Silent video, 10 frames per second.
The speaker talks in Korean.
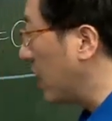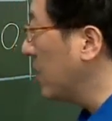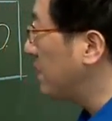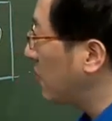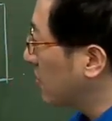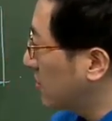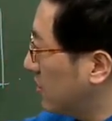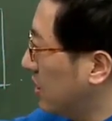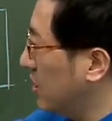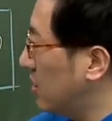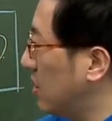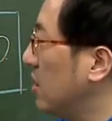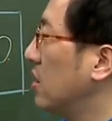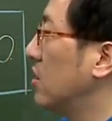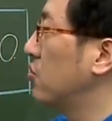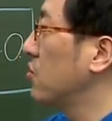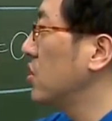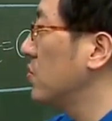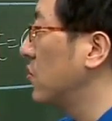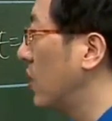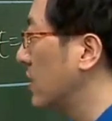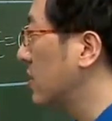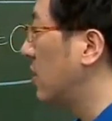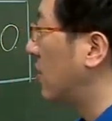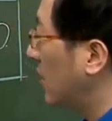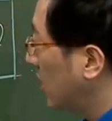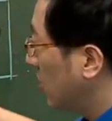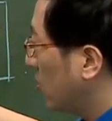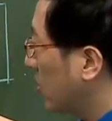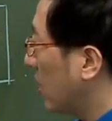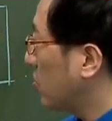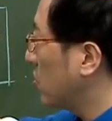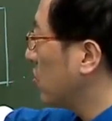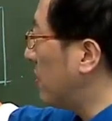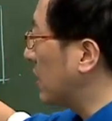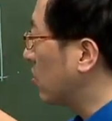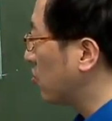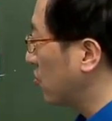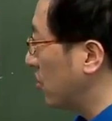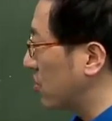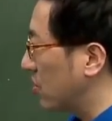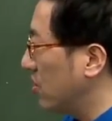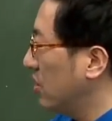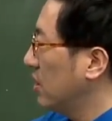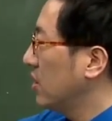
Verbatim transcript: A 플러스 2를 중심으로 해서 요 개수를 좀 맞춰준 거죠.